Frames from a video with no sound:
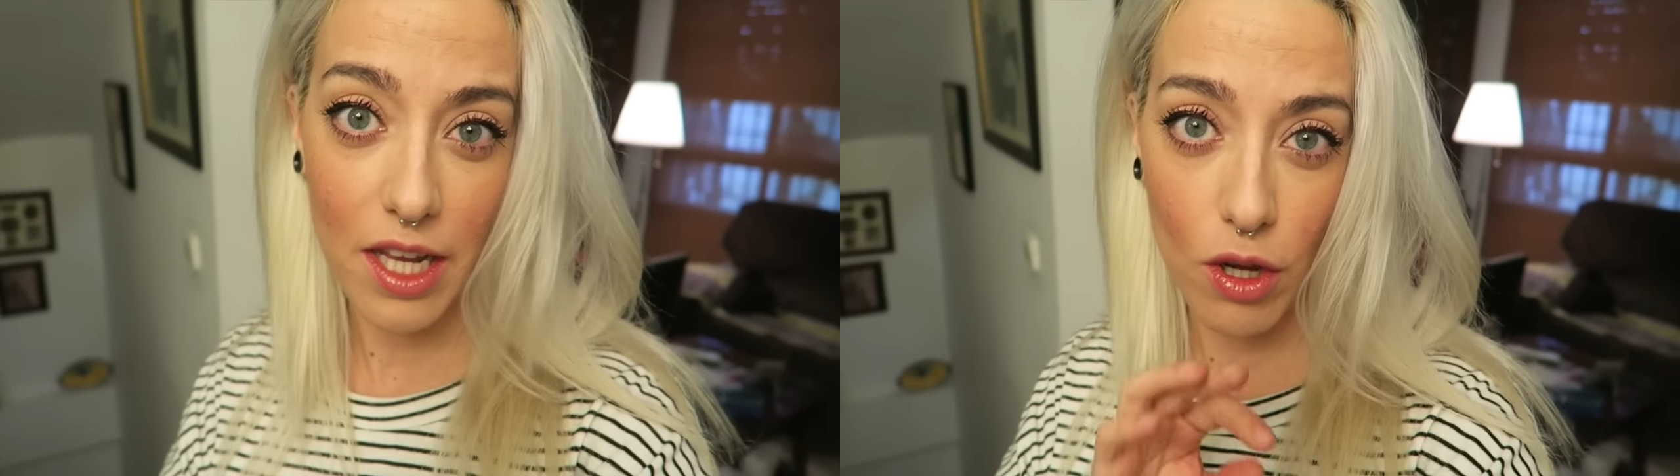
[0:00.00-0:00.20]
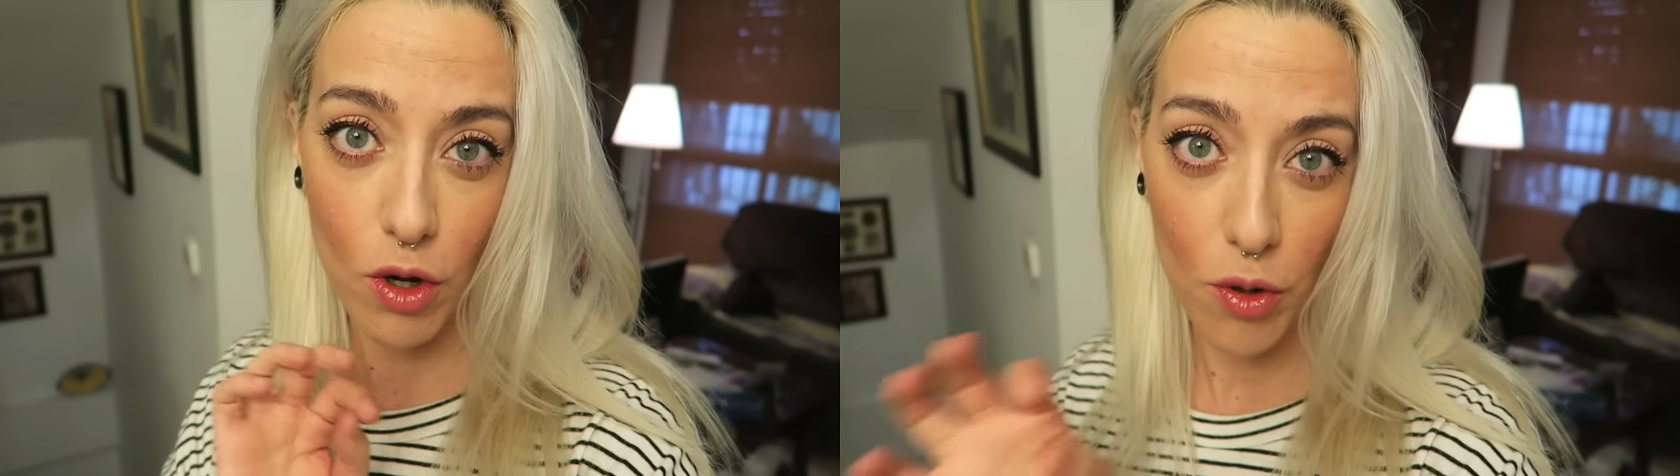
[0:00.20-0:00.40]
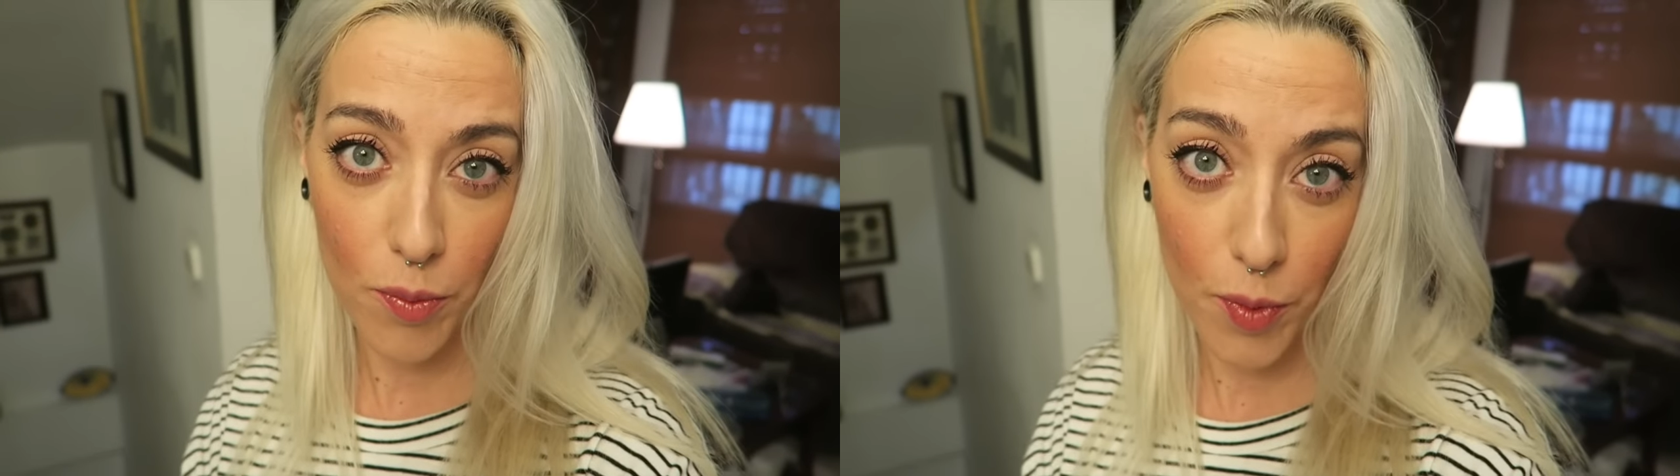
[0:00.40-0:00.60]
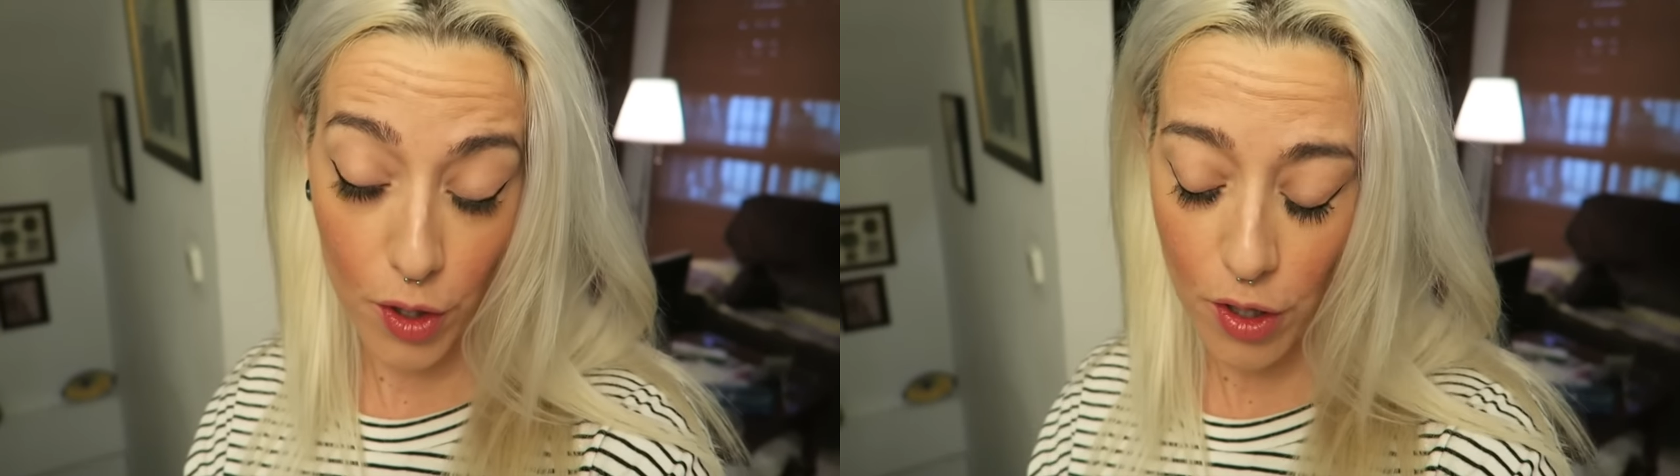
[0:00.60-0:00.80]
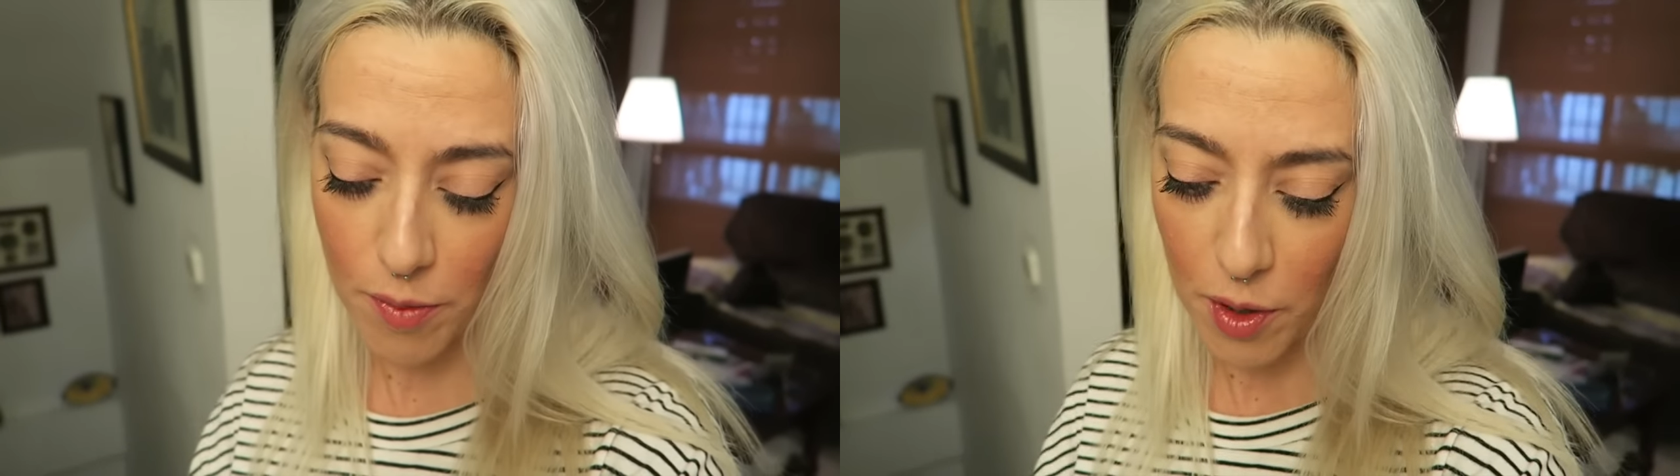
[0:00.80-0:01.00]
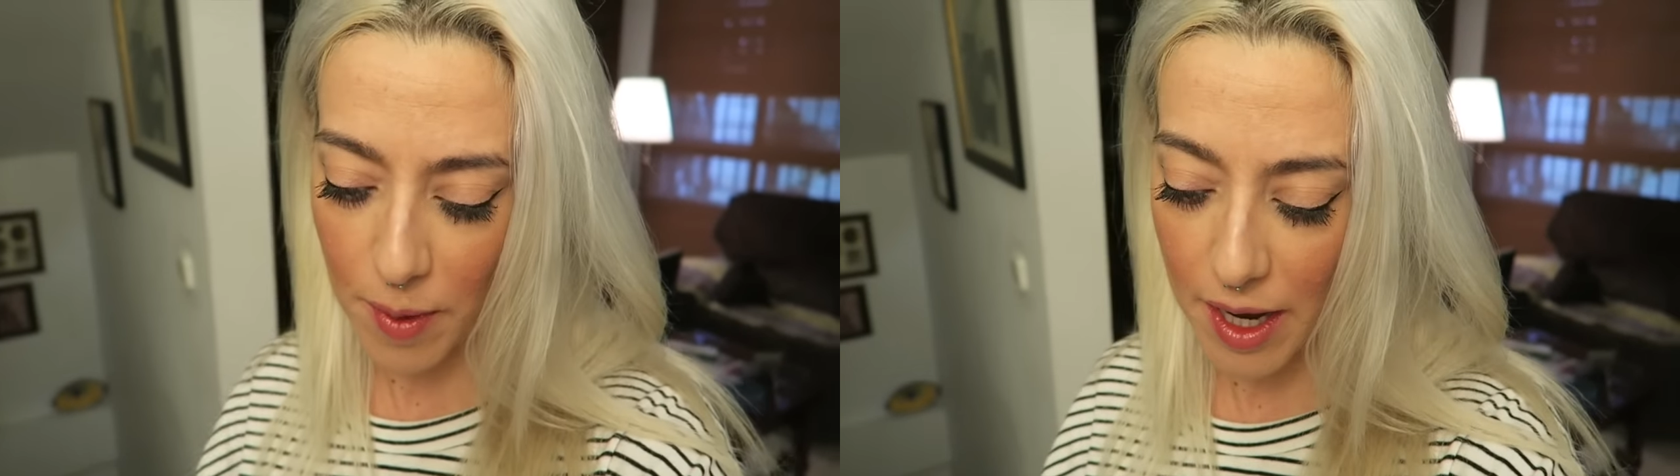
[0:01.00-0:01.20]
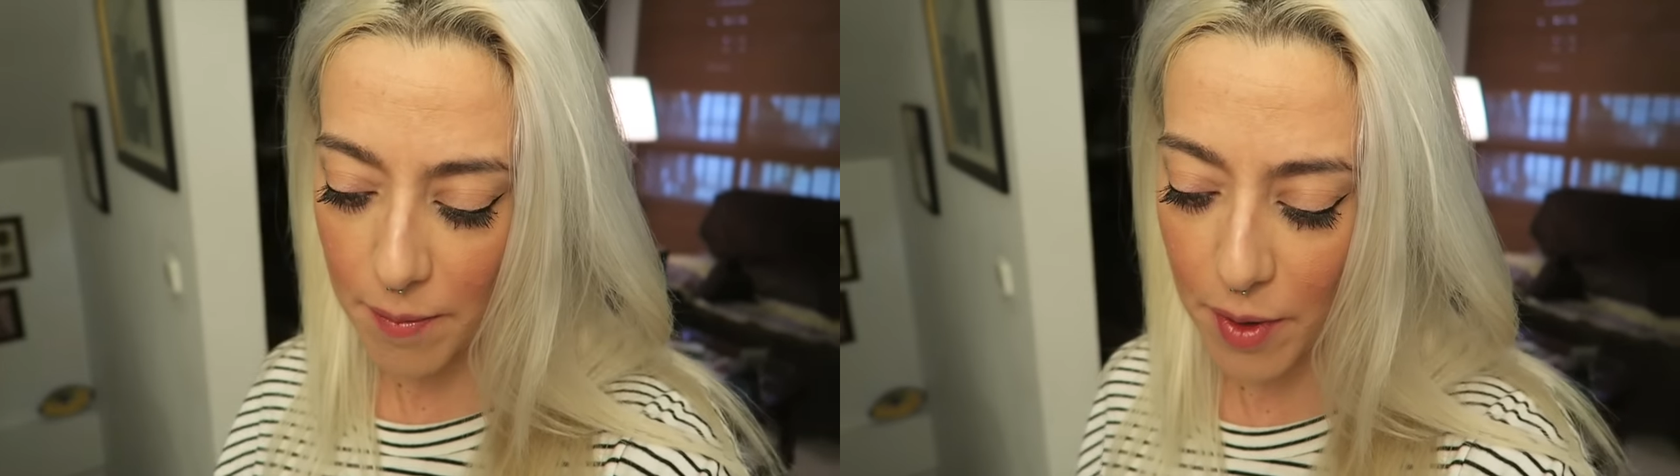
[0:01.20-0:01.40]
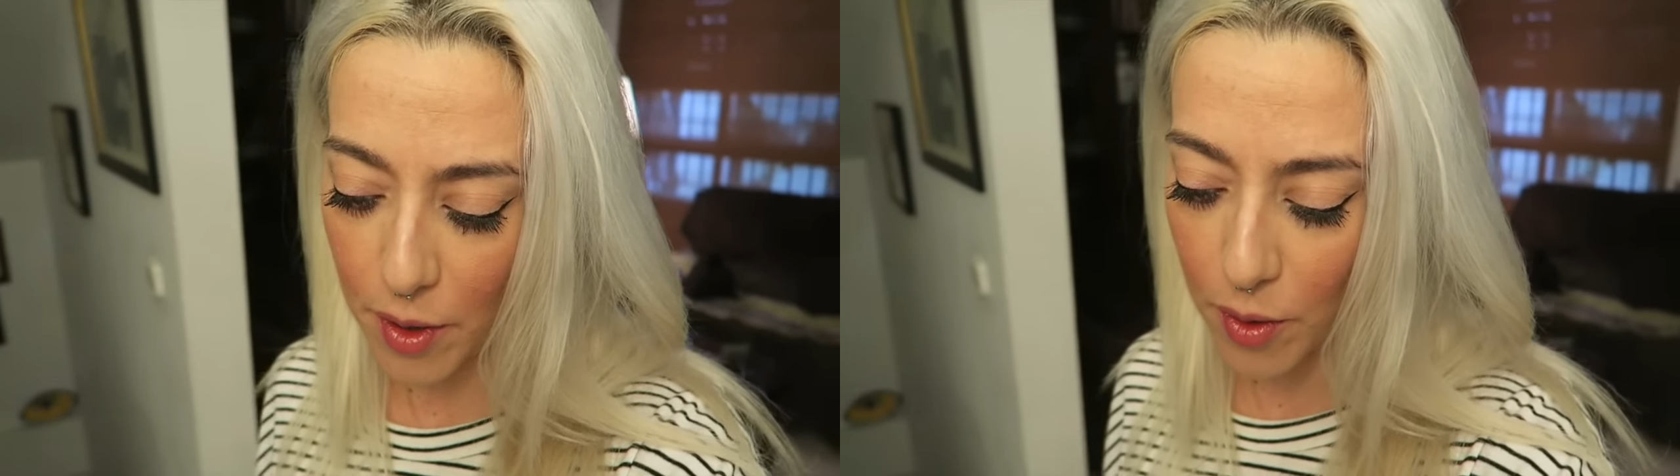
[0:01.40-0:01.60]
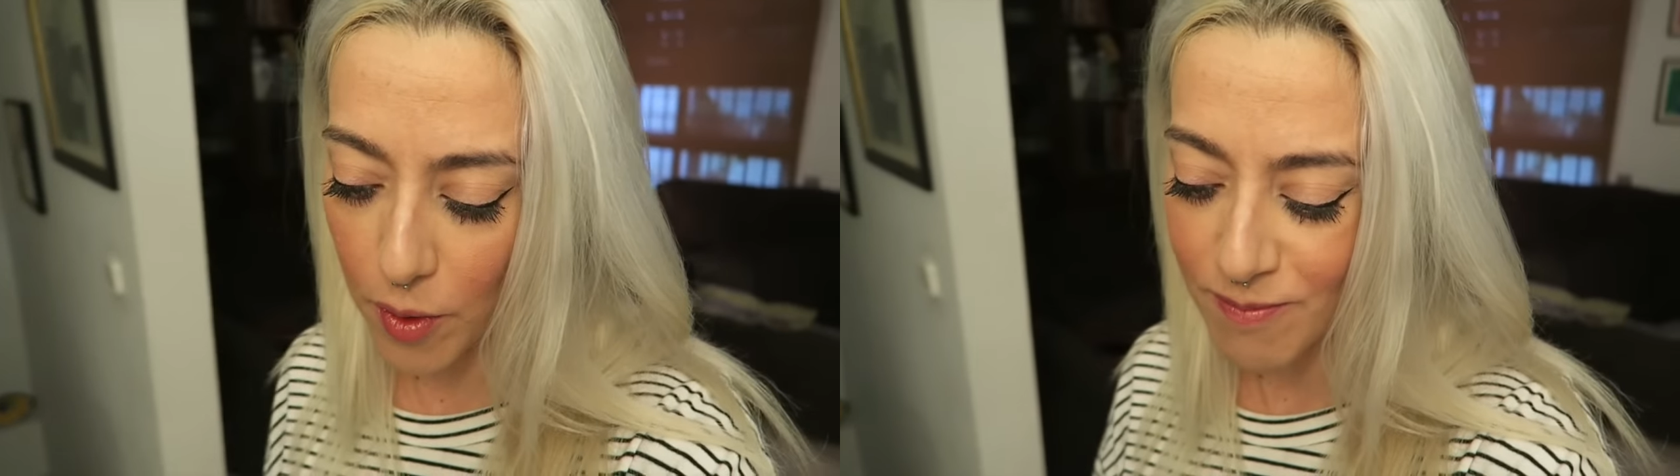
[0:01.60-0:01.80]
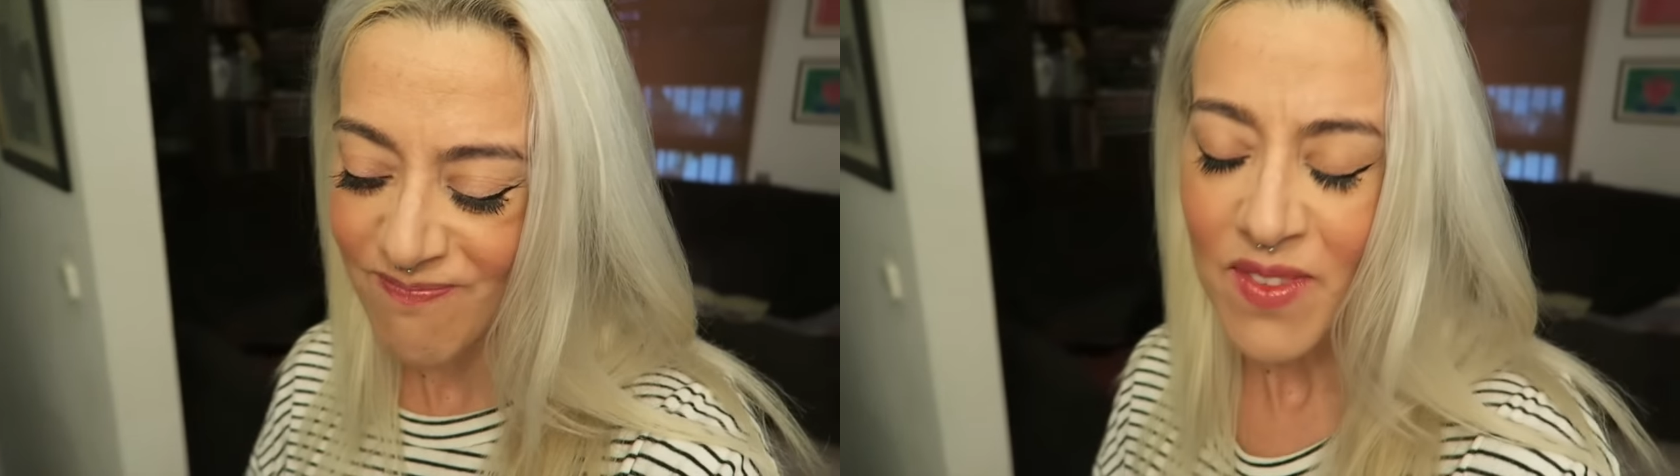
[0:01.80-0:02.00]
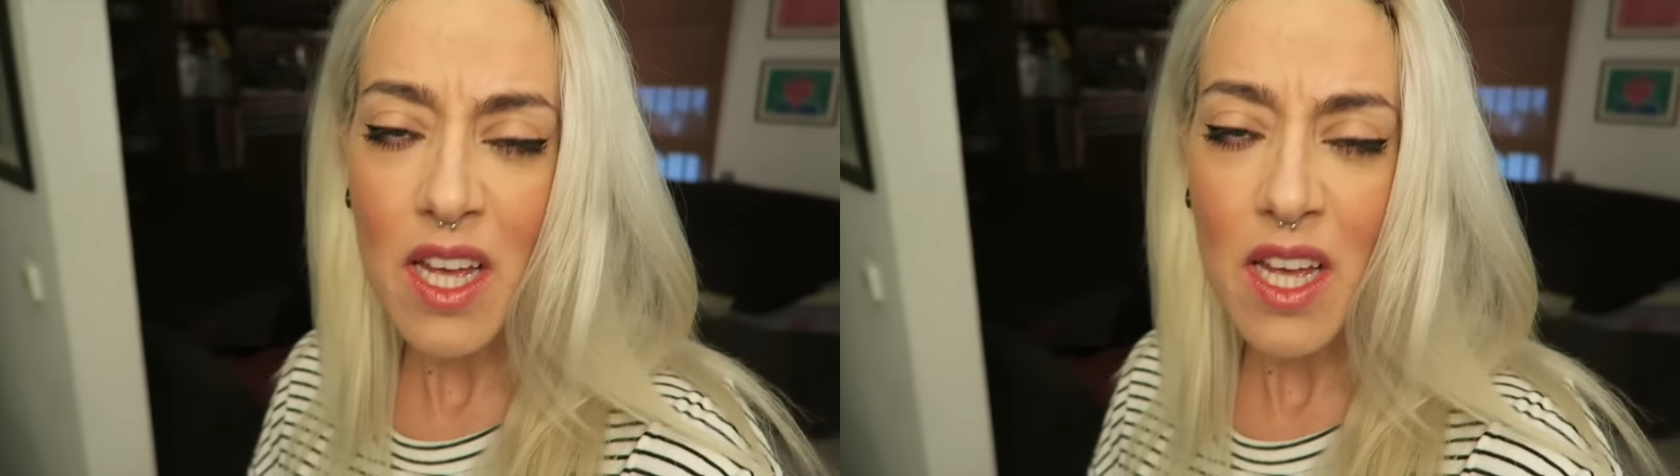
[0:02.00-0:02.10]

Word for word: que yo no puedo ni probar, pero